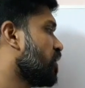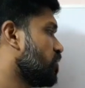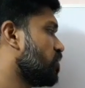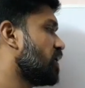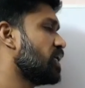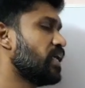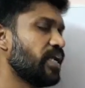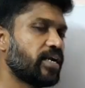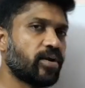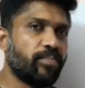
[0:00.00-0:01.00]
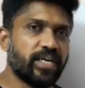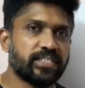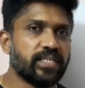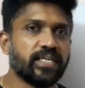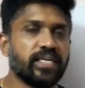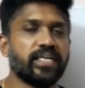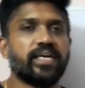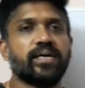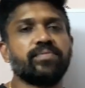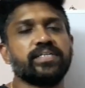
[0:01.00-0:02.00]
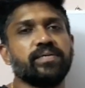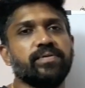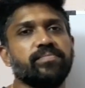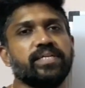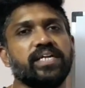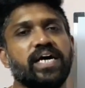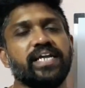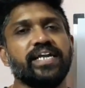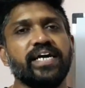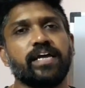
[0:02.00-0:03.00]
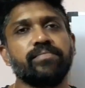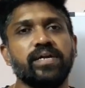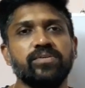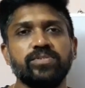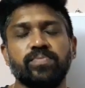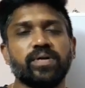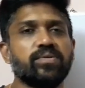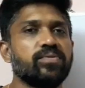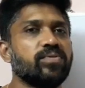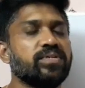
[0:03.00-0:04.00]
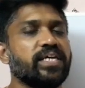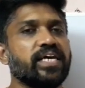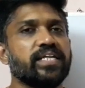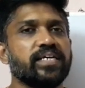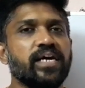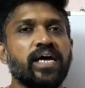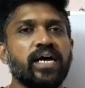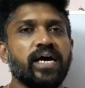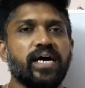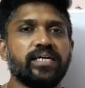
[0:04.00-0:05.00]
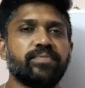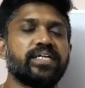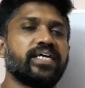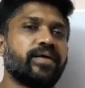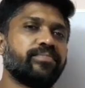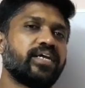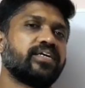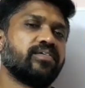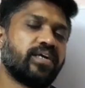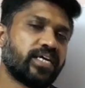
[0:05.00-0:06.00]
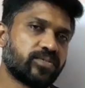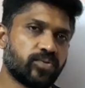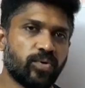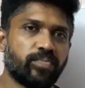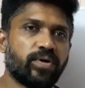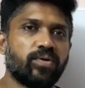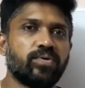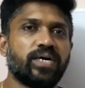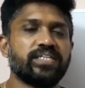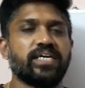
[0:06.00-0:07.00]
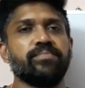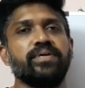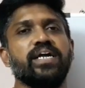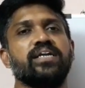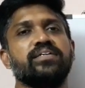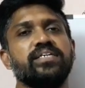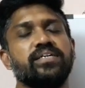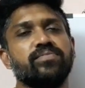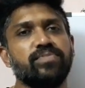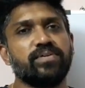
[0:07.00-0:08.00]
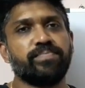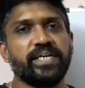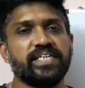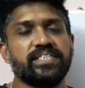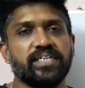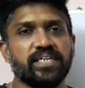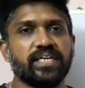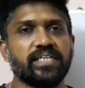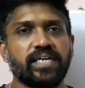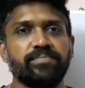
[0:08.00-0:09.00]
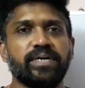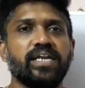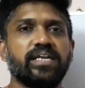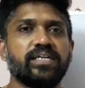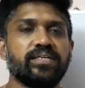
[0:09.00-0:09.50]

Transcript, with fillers: இன்னொன்று அதில் நிறைய ட்ராபேக்ஸ் இருக்குது என்ன ட்ராபேக்ஸ் அப்படின்னு பார்த்தீங்கன்னா அதில் என்ன கெமிக்கல் யூஸ் பண்ணணும்னு உங்களுக்கு தெரியாது அதே மாதிரி அந்த கெமிக்கல் எவ்வளோ நேரம் சோக் பண்ணணும் அந்த கெமிக்கலில் வந்து எவ்வளோ பிஹெச் இருக்குது அந்த கெமிக்கல்